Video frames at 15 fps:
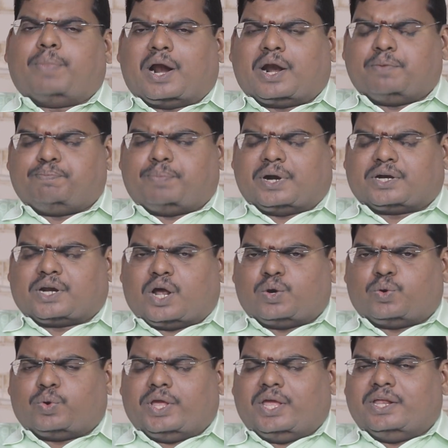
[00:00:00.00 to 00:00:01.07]

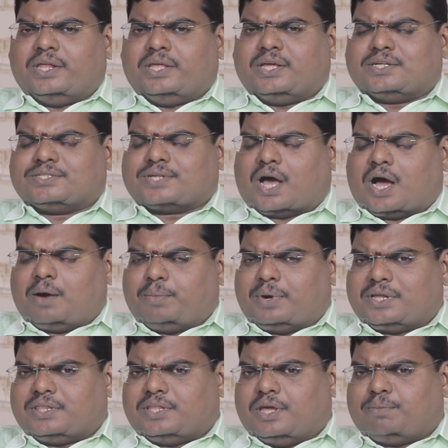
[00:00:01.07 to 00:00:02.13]
பணப்பற்றாக்குறையை நீங்கள்
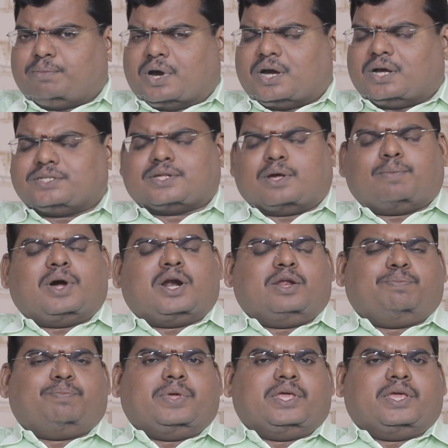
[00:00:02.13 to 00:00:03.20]
சாமர்த்தியமாக
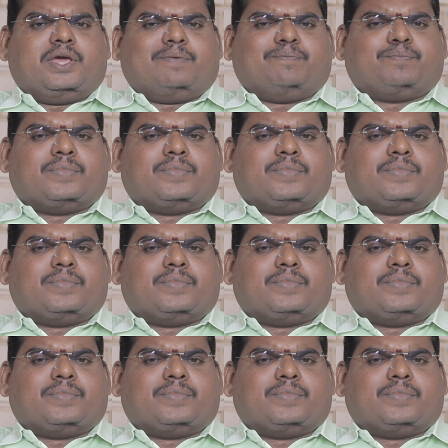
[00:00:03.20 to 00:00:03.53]
சமாளிப்பீங்க